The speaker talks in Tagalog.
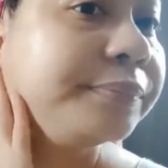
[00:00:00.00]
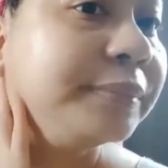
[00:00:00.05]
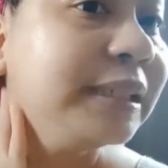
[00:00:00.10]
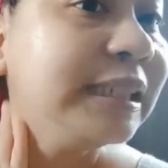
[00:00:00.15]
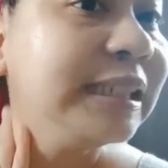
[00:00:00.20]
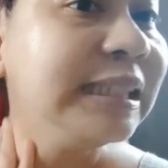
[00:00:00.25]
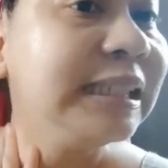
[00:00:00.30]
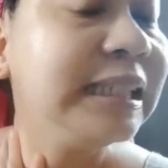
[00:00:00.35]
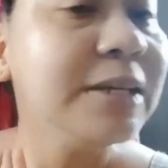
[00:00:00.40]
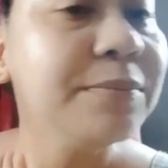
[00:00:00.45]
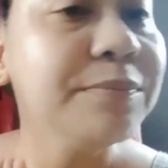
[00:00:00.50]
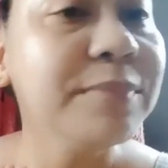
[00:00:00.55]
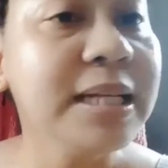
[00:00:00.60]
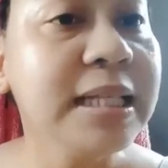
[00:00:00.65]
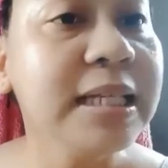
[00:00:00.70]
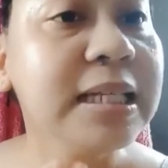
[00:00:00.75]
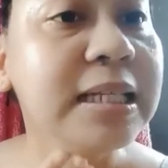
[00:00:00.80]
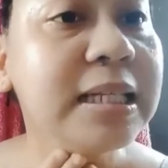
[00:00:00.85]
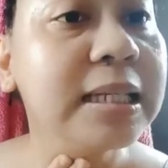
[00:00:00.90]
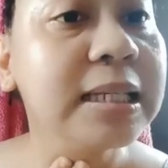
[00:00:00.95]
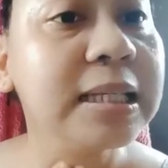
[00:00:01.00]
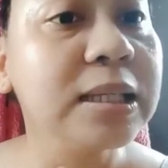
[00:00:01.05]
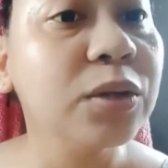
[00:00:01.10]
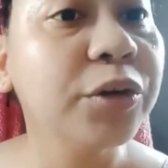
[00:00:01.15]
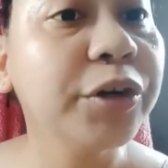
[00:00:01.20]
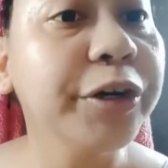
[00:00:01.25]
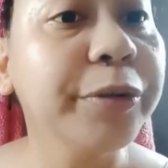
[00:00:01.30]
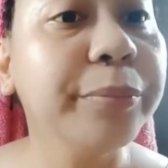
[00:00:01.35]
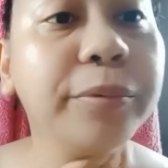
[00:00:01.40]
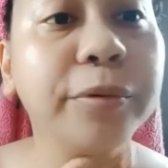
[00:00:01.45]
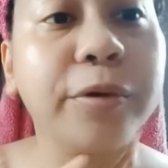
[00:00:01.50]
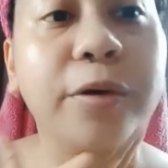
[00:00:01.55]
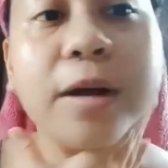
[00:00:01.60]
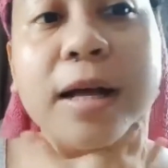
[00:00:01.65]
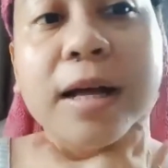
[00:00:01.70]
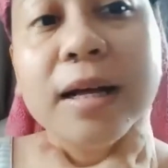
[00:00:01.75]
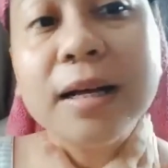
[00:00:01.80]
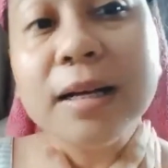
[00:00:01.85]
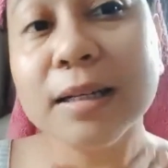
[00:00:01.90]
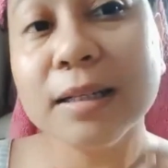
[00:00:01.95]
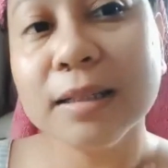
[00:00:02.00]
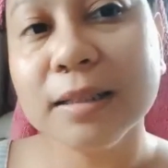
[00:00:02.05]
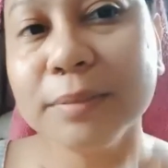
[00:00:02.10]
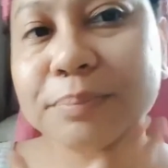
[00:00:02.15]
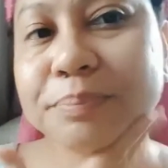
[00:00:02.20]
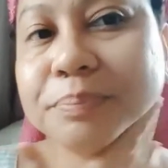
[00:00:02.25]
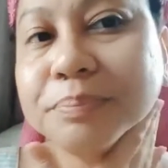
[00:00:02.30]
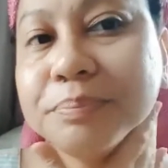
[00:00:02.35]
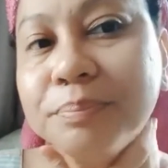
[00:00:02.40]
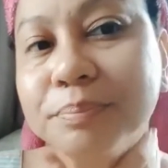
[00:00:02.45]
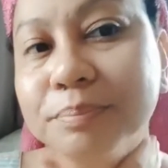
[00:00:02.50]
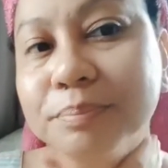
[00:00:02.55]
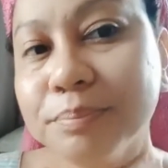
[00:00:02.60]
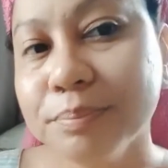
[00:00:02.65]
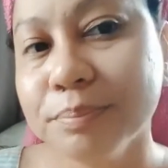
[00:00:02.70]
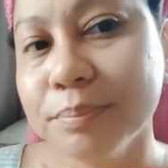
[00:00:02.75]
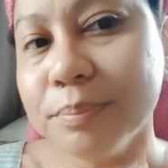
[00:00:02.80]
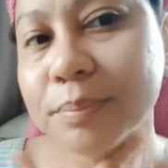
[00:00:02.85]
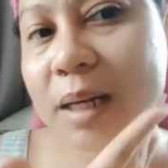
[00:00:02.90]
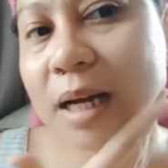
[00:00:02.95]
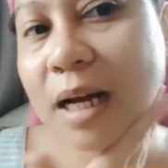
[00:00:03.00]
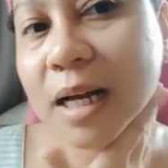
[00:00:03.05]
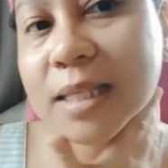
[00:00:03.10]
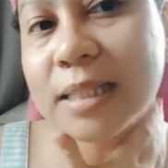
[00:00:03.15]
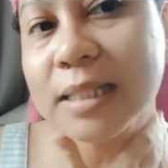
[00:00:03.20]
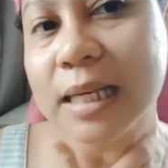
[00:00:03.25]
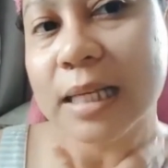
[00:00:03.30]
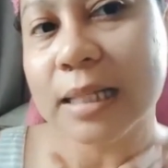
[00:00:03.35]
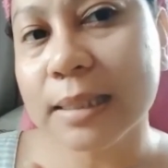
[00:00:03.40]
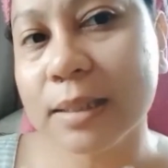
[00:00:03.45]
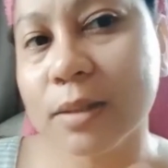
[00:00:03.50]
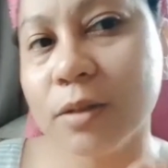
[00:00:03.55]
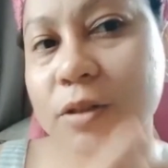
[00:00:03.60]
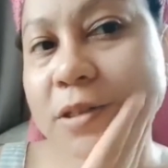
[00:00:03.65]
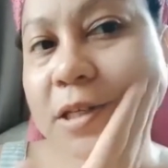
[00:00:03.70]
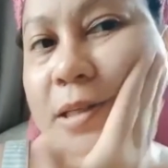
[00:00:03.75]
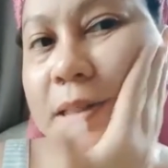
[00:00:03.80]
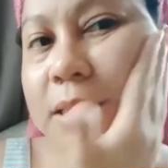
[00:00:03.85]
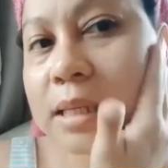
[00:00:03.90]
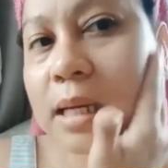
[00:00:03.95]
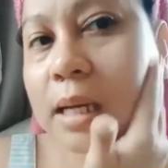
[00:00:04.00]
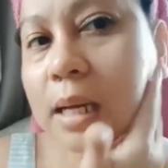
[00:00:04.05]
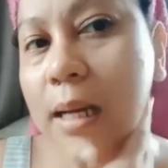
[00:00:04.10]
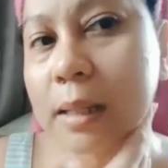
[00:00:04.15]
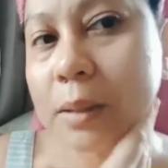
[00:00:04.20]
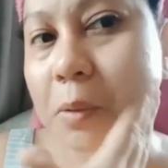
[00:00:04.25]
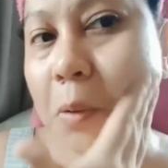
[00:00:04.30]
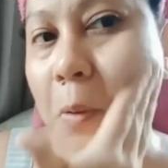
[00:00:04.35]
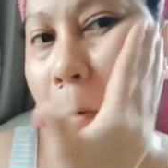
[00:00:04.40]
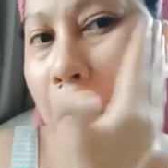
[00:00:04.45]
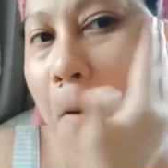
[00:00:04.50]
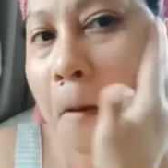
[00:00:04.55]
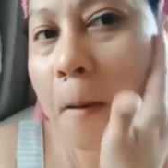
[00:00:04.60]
Hindi madidistorbo ang mga cells ko dyan sa ano ko.